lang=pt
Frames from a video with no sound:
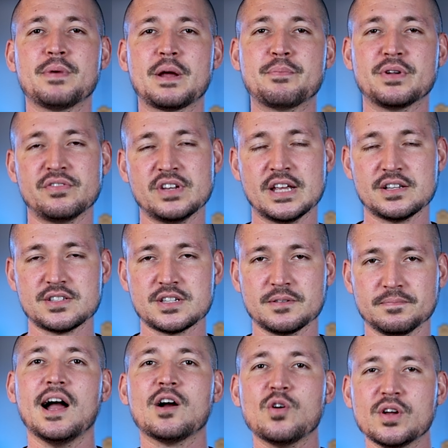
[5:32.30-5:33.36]
para a
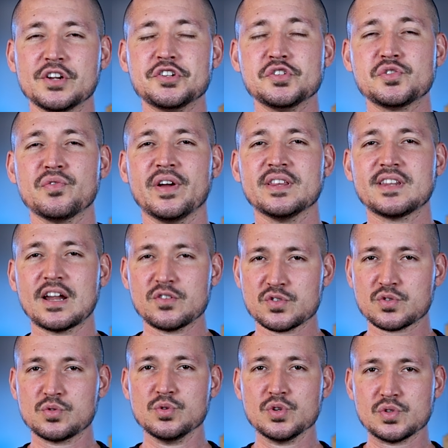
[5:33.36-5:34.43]
previdência. Agora a gente vai entrar
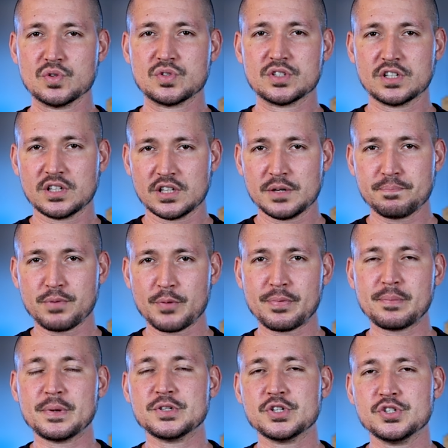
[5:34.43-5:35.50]
nos custos que
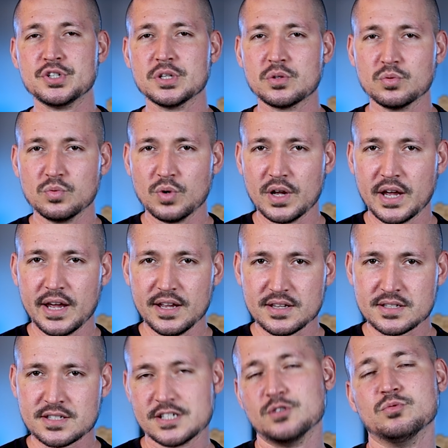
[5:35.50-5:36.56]
propriamente dito é
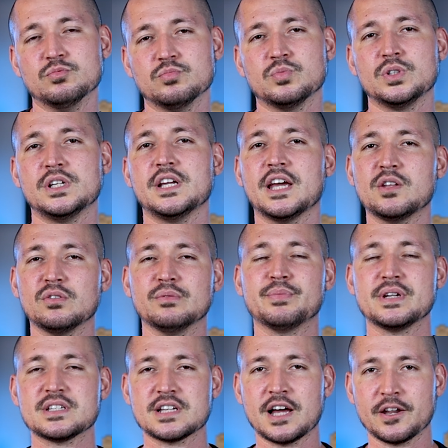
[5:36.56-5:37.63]
seu, que é do
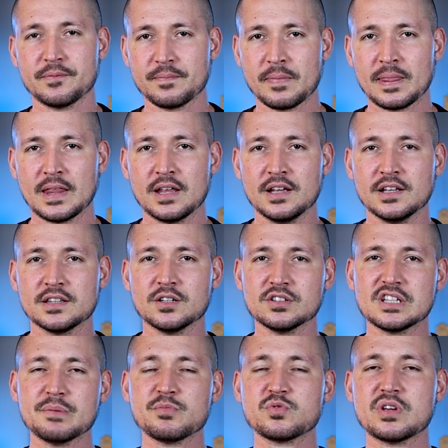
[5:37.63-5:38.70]
empresário.
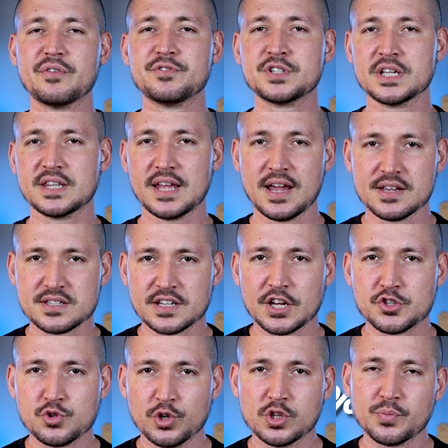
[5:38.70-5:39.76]
Então temos o FGTS,
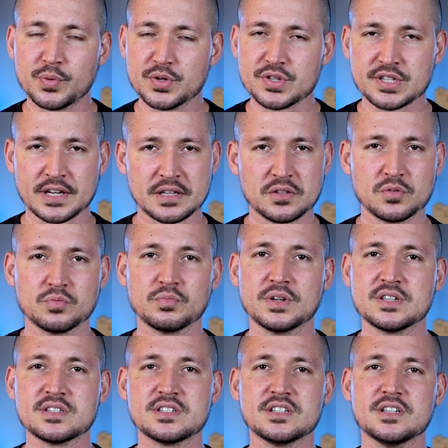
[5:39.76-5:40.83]
que é de 8%.
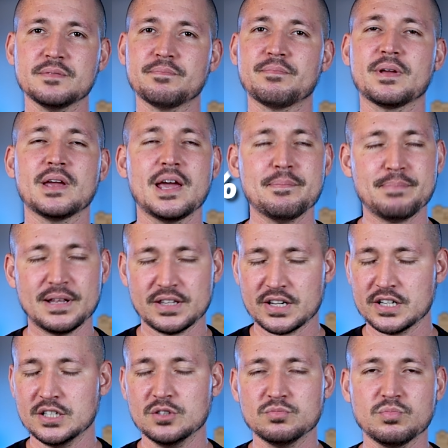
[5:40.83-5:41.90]
Esse é
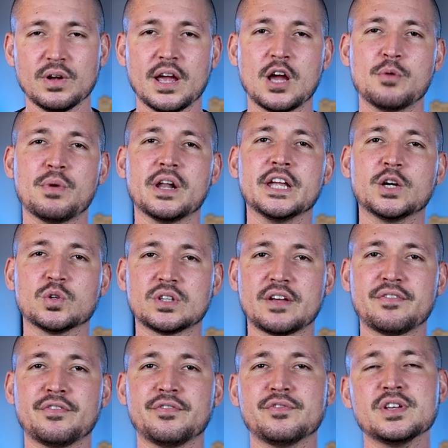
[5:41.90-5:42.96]
padrão, é uma
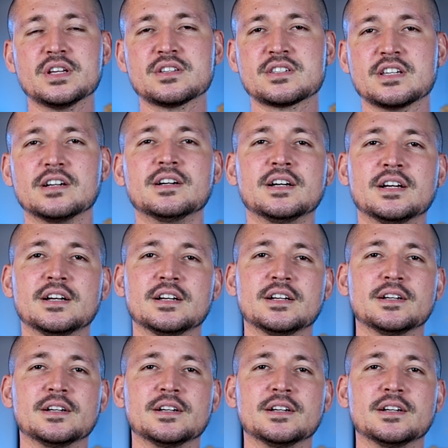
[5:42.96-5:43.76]
alíquota fixa